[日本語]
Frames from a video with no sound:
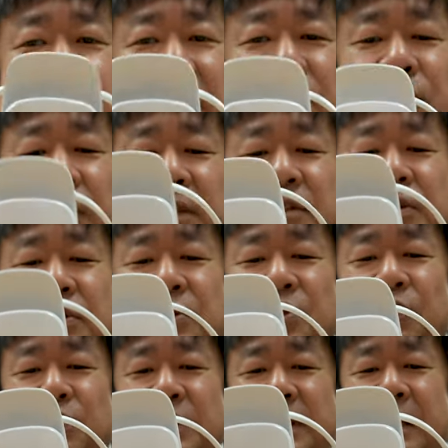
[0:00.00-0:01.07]
バンドが付く
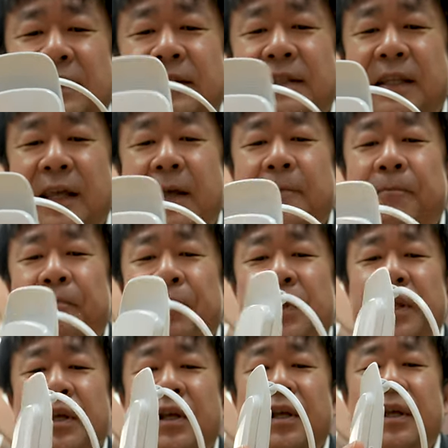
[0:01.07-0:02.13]
ようになって、
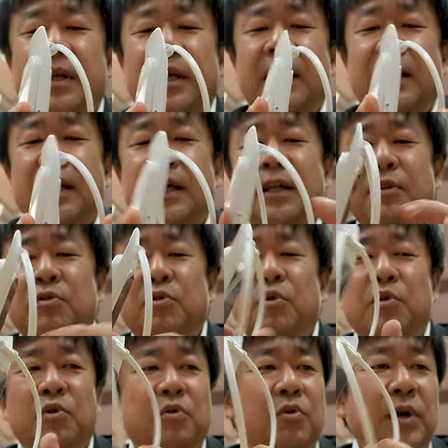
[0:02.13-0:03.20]
えっ、ー、
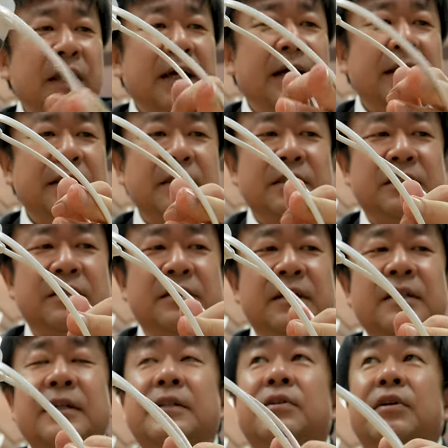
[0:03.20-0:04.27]
と、これが出
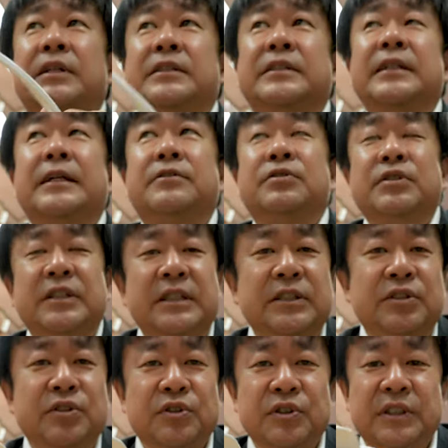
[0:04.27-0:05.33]
荷になったのは4月
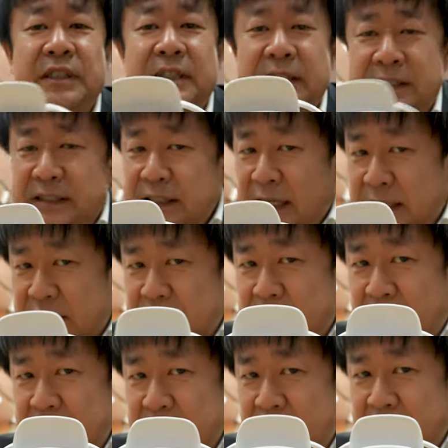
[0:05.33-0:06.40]
22日に発
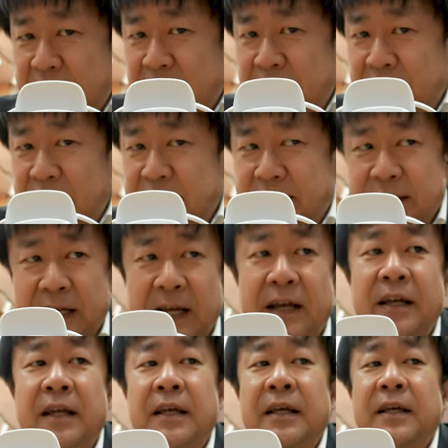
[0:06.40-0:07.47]
売になったんです
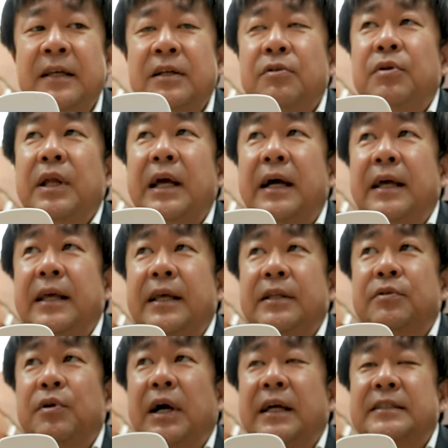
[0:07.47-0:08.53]
が、これが、
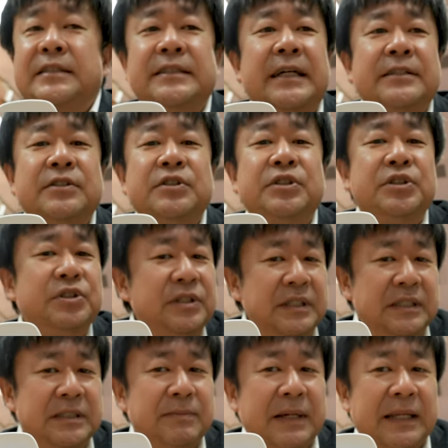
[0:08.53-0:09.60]
えっ、ー、と、8月12
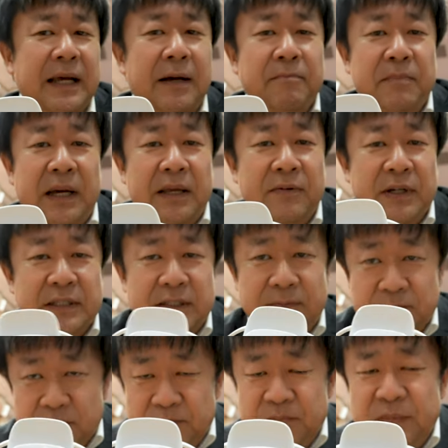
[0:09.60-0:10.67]
日まで販売は
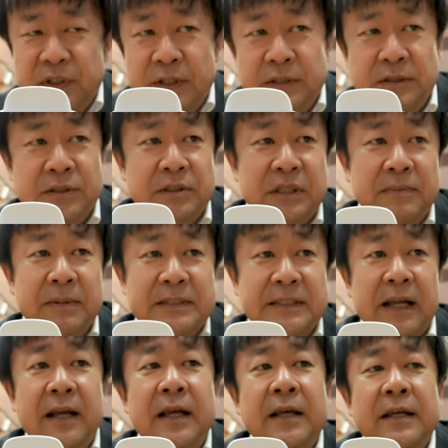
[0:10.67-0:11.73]
続きまし
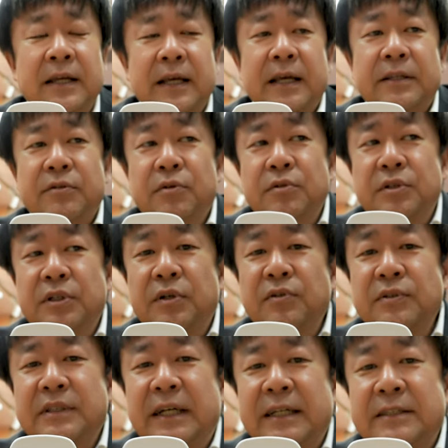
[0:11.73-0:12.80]
た。えっ、ー、と、
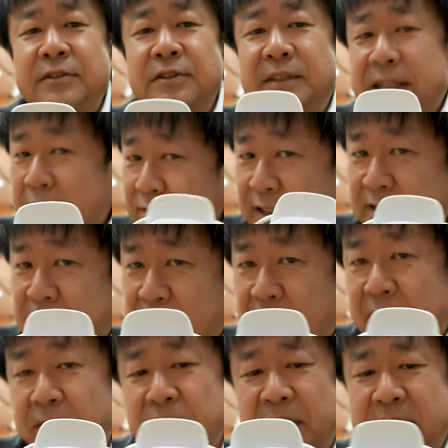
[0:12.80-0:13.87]
4ヶ月弱ですね、
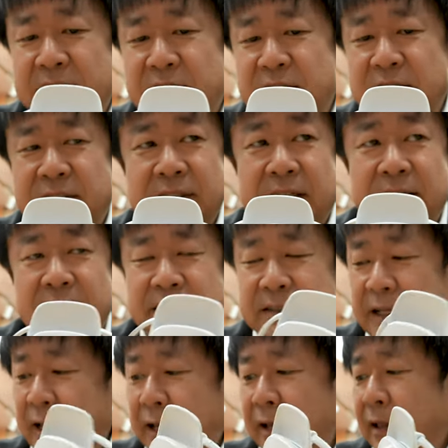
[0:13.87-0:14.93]
販売続いてたんで
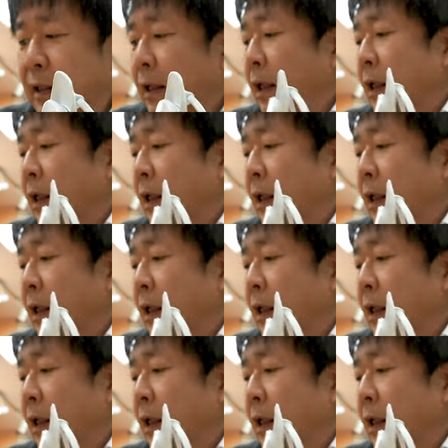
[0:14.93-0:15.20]
すね。